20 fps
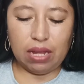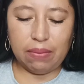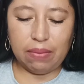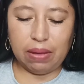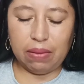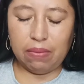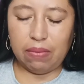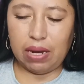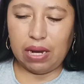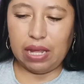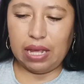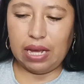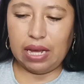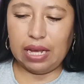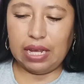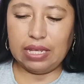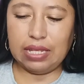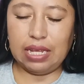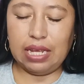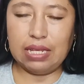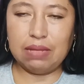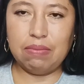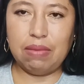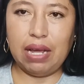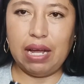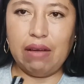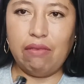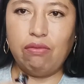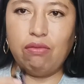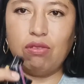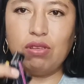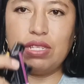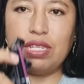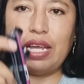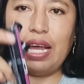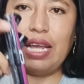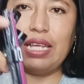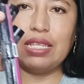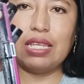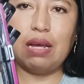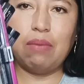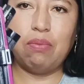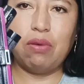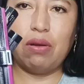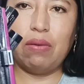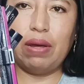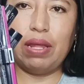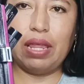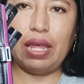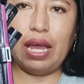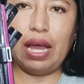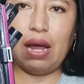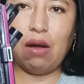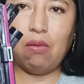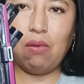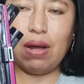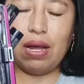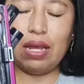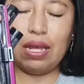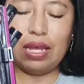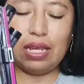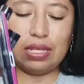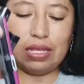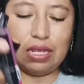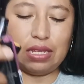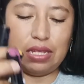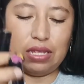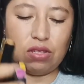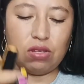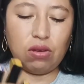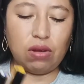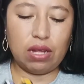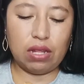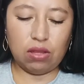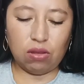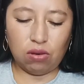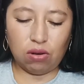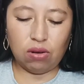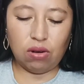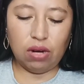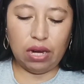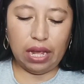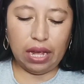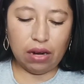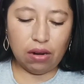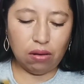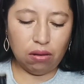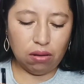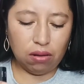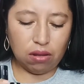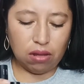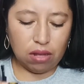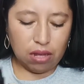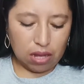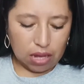También venían estas mega full size a prueba de agua. Estas sí son en tono negro.